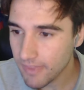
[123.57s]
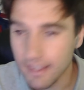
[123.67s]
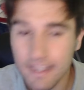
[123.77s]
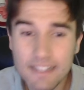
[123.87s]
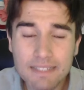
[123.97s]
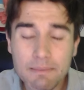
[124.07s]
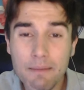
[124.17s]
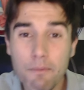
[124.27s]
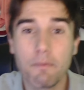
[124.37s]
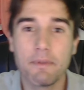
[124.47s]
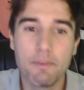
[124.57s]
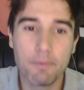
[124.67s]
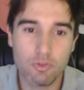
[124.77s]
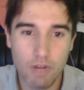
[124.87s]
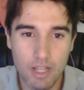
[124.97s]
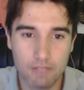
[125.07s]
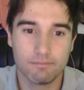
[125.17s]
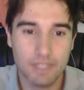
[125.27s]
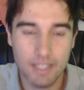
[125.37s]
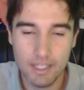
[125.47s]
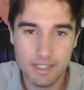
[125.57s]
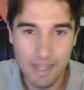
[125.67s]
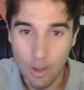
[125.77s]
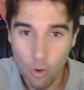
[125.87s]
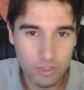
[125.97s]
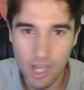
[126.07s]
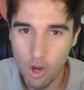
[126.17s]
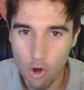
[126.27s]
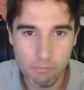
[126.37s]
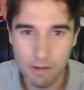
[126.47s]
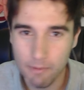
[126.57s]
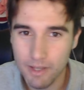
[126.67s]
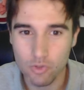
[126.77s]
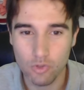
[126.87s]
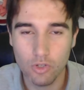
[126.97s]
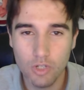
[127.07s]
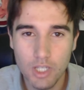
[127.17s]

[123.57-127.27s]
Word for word: Y esta semana hemos vivido pues una que es la gota que colma el vaso, ¿no?